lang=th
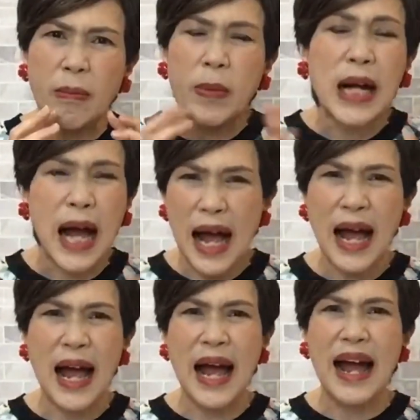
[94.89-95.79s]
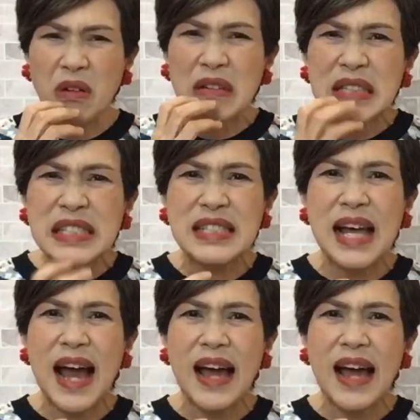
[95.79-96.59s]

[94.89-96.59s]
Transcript: เบื่ออาหารขึ้นไส้